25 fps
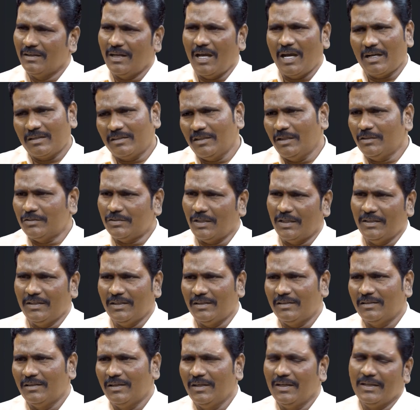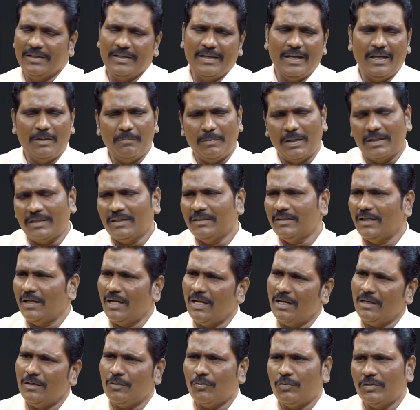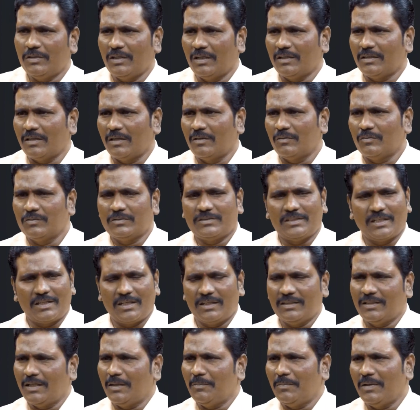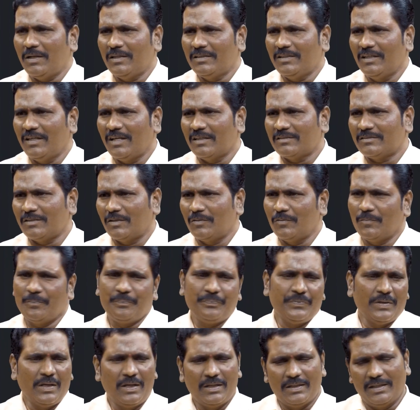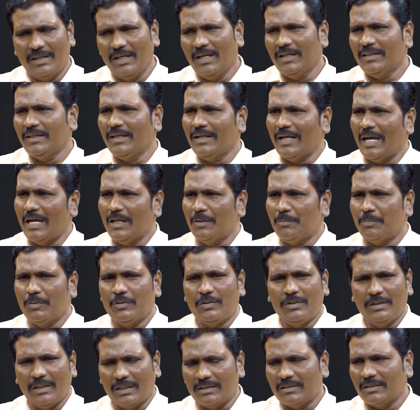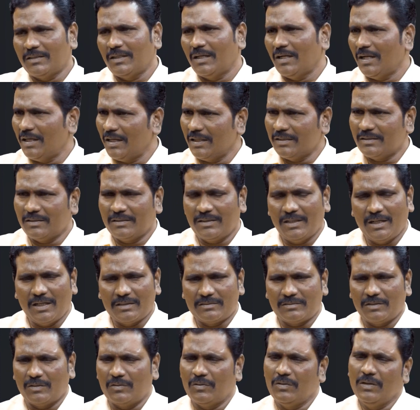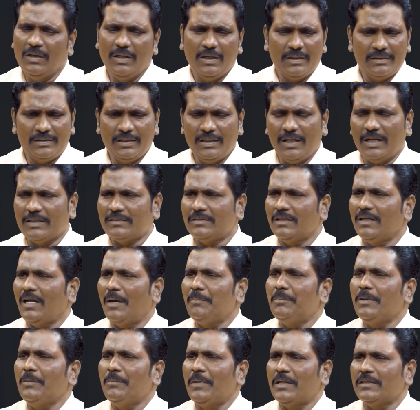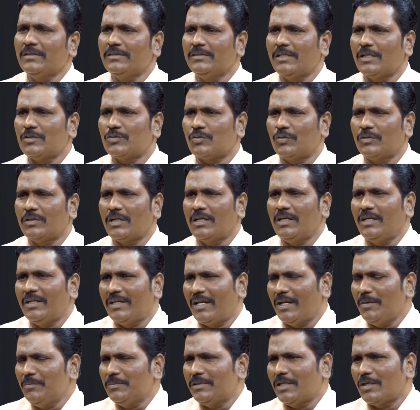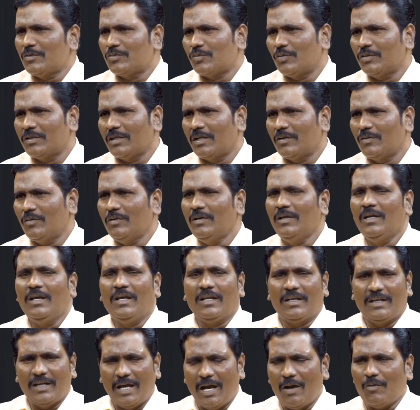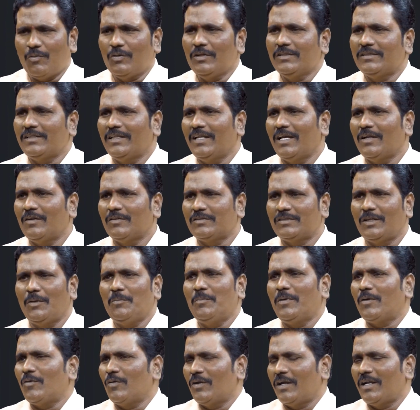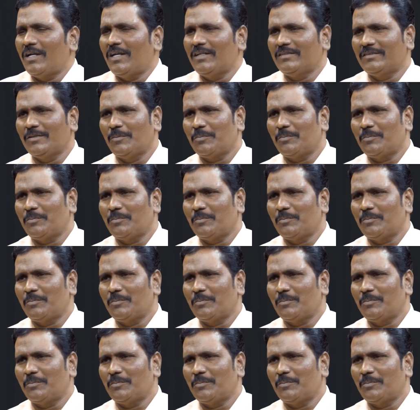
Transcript: నాకు తెలుసు అన్ని నేను మటన్ తినాలంటే కూడా తింటాను చికెన్ తినమన్నా తినేస్తాను ఏదైనా ఆయిల్ ఫుడ్ ఎంత తినాలని అంత తినేస్తాను తినేస్తాను అప్రిమేషన్ చేసుకుంటాను డ్రీమ్ చేసుకుంటాను నా గురించి నేను స్లిమ్గా ఉన్నానని